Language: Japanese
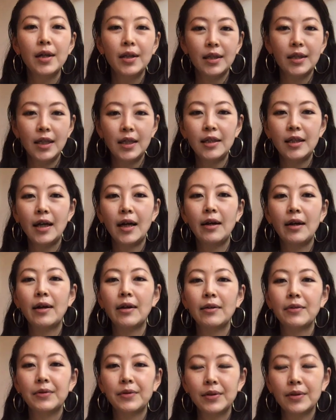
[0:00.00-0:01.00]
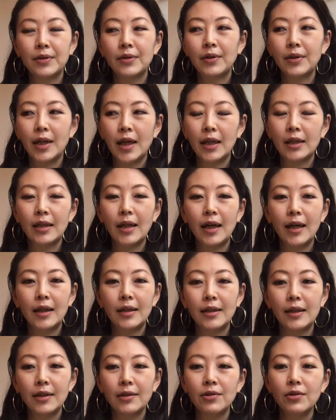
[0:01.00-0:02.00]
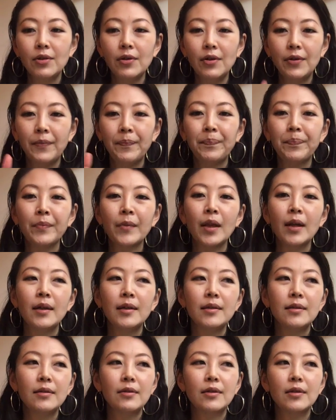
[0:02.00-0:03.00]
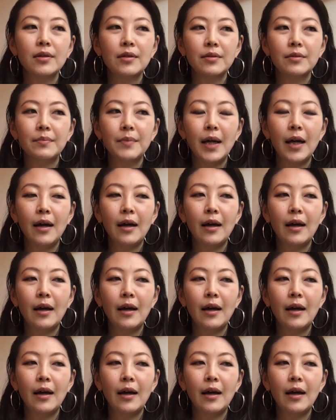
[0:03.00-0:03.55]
な方々とすごく